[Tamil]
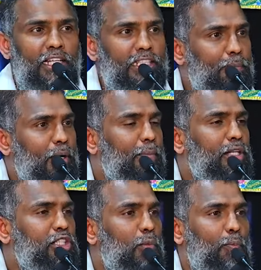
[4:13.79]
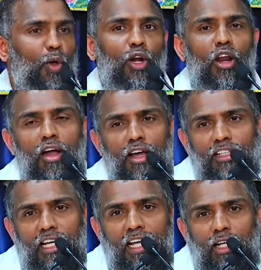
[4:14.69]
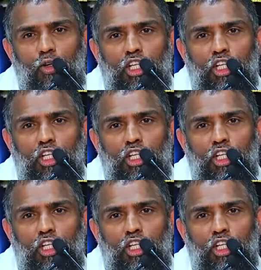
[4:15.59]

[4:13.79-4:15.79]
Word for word: இந்த பிரபஞ்சம் பொல்லாங்கன் கையில்